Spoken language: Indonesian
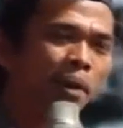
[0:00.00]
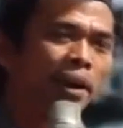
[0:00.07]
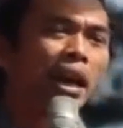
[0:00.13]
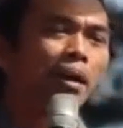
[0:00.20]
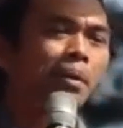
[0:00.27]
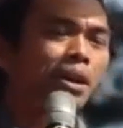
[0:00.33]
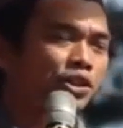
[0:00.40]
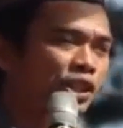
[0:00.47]

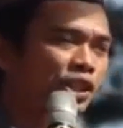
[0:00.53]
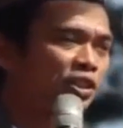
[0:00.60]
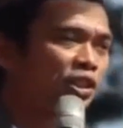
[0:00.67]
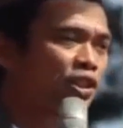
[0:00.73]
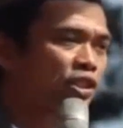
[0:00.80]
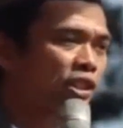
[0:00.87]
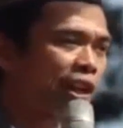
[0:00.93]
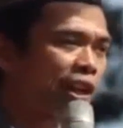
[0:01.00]
bernama
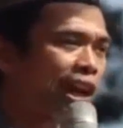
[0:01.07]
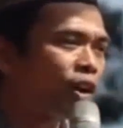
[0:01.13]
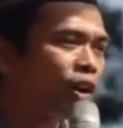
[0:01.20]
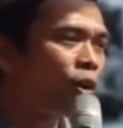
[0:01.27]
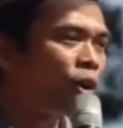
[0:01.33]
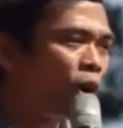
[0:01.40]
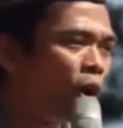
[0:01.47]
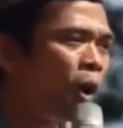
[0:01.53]
Siti Selendang
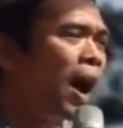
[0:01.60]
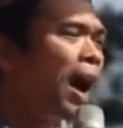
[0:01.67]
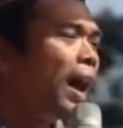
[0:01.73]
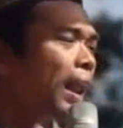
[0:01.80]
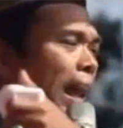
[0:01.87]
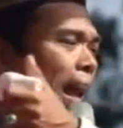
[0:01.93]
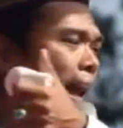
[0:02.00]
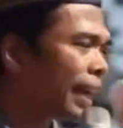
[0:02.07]

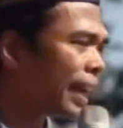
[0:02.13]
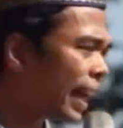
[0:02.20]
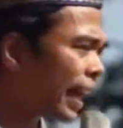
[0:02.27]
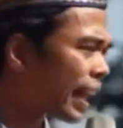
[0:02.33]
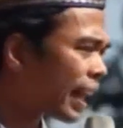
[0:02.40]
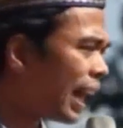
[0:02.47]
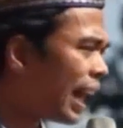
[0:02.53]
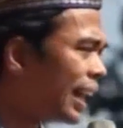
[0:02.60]
Ungu
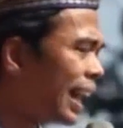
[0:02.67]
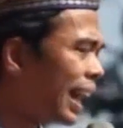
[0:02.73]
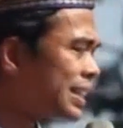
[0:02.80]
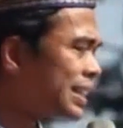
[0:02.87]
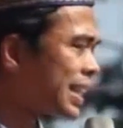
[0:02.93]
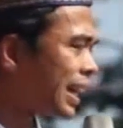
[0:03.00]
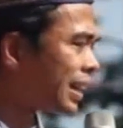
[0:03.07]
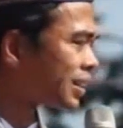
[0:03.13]
lahir
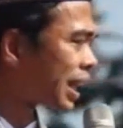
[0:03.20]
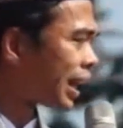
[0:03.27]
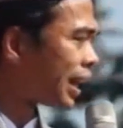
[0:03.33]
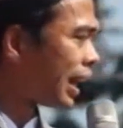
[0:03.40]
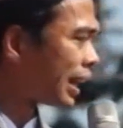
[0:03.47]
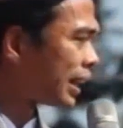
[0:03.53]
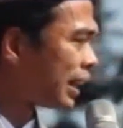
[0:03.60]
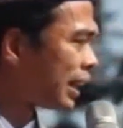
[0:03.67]
anak
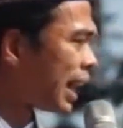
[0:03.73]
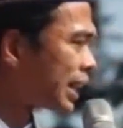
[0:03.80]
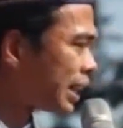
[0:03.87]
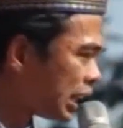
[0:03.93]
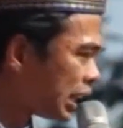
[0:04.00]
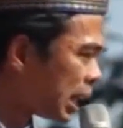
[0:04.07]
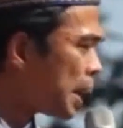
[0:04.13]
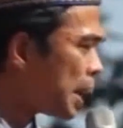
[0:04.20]
jantan
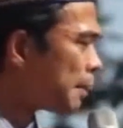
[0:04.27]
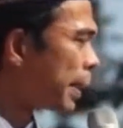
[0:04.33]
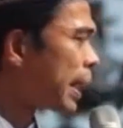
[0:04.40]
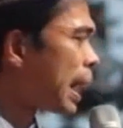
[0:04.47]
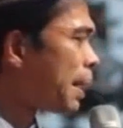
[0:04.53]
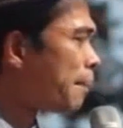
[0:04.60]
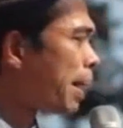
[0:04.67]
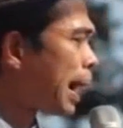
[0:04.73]
laki-laki
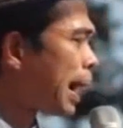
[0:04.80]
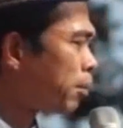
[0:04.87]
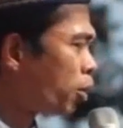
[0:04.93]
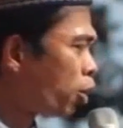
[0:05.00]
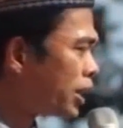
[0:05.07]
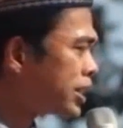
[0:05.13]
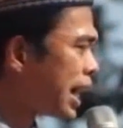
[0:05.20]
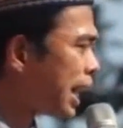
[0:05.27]
bernama
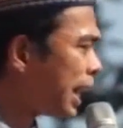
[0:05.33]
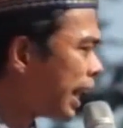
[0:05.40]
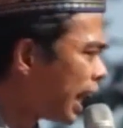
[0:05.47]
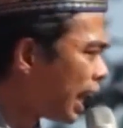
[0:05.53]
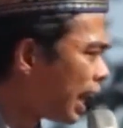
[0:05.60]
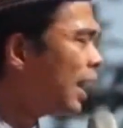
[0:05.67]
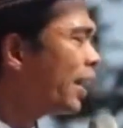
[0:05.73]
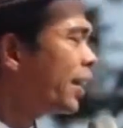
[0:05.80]
Abdul
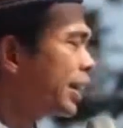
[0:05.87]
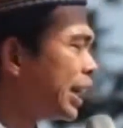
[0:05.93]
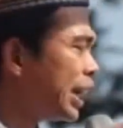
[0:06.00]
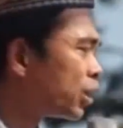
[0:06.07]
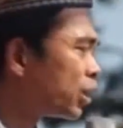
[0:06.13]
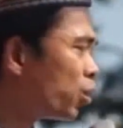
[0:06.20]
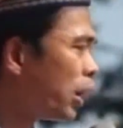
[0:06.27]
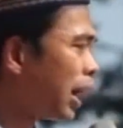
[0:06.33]
Jalil
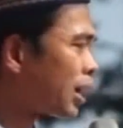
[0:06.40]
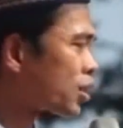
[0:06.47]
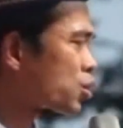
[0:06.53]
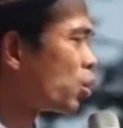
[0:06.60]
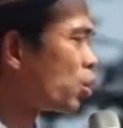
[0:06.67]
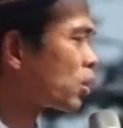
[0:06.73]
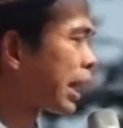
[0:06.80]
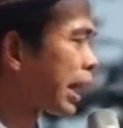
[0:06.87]
itulah
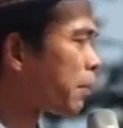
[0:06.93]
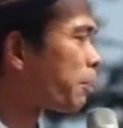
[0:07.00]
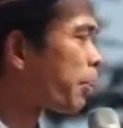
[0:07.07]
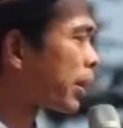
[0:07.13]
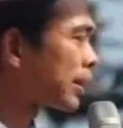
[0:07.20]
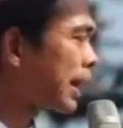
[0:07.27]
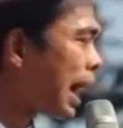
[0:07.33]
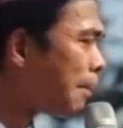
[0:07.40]
sultan
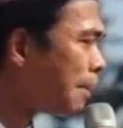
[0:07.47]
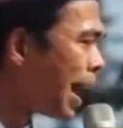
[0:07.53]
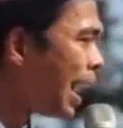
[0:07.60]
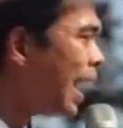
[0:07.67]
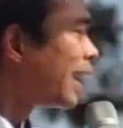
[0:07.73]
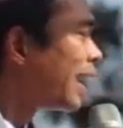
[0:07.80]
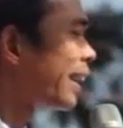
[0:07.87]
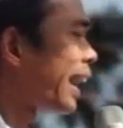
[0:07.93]

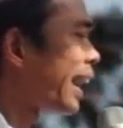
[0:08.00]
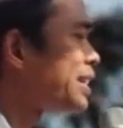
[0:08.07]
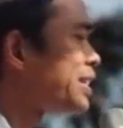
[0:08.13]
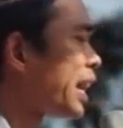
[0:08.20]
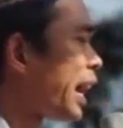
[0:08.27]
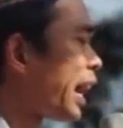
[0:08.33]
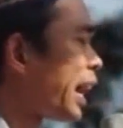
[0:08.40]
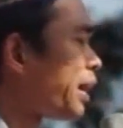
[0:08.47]
pertama
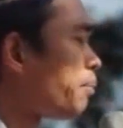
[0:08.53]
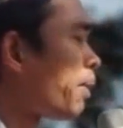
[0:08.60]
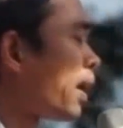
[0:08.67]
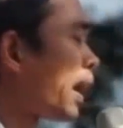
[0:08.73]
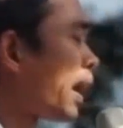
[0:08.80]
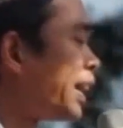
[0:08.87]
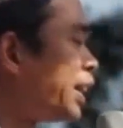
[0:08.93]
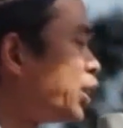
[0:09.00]
kerajaan
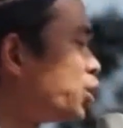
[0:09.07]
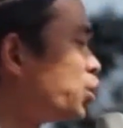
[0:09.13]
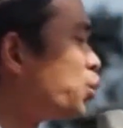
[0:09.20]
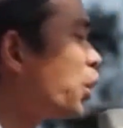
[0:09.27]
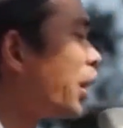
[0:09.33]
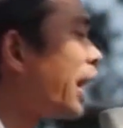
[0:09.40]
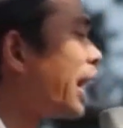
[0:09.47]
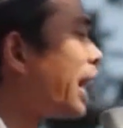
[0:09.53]

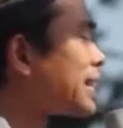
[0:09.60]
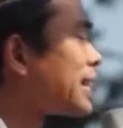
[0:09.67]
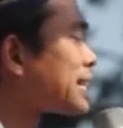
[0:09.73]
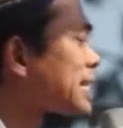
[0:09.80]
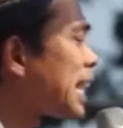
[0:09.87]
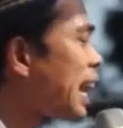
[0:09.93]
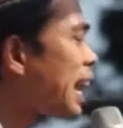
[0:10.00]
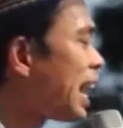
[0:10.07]
Melayu
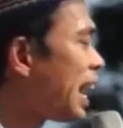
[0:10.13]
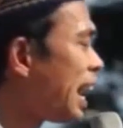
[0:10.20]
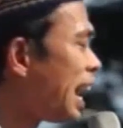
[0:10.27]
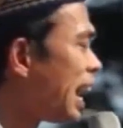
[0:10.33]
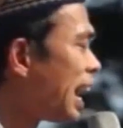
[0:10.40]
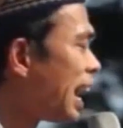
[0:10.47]
Asa